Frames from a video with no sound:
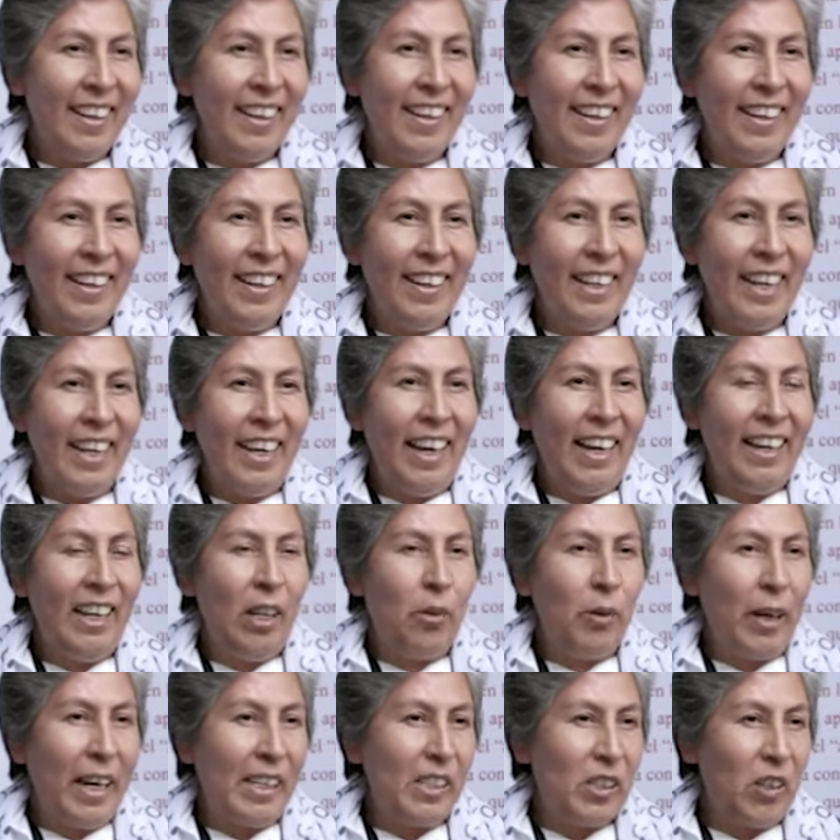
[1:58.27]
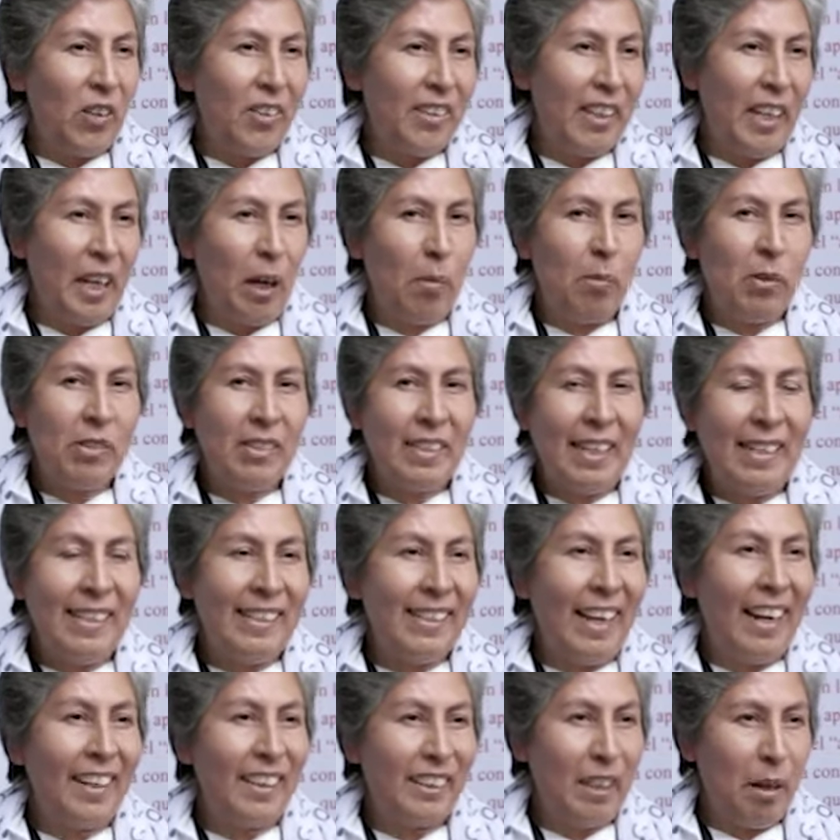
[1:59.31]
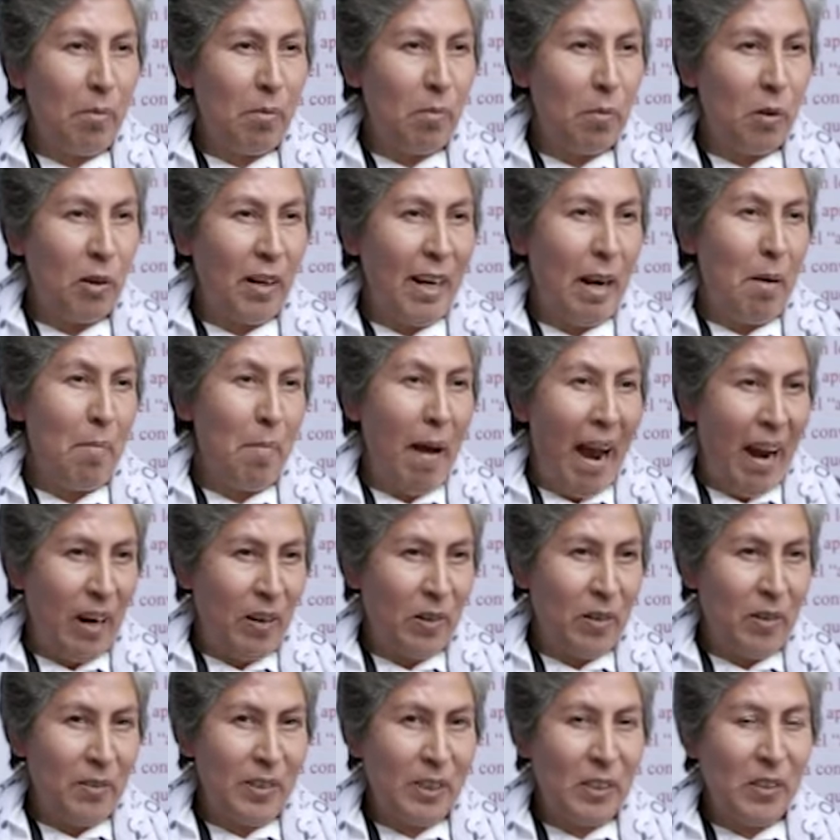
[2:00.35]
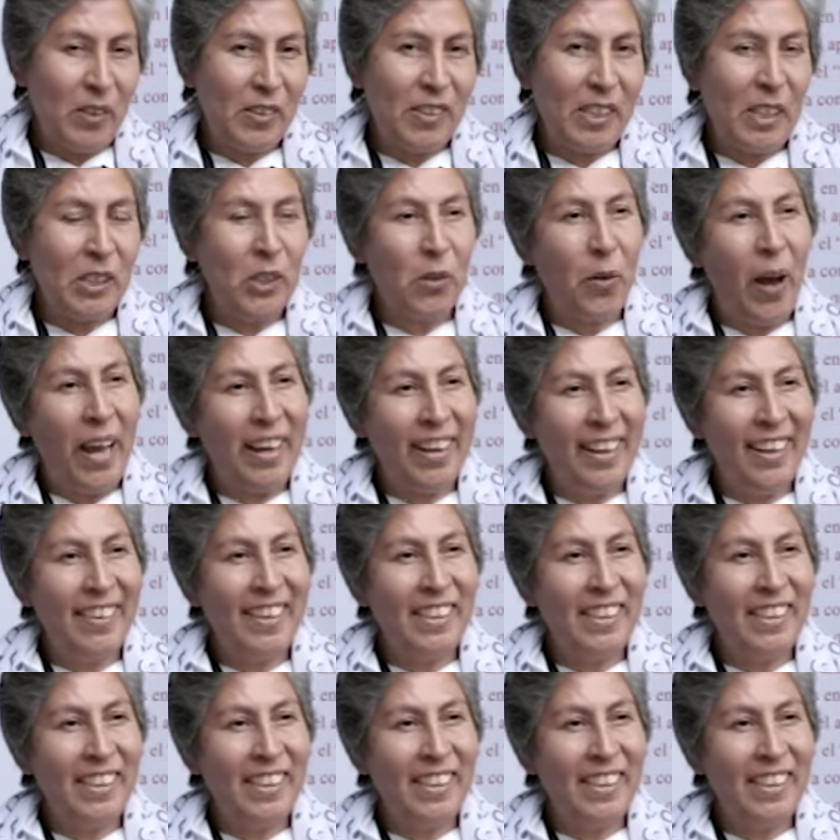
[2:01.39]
y en la educación tenemos el sartén por el mango, entonces no hay que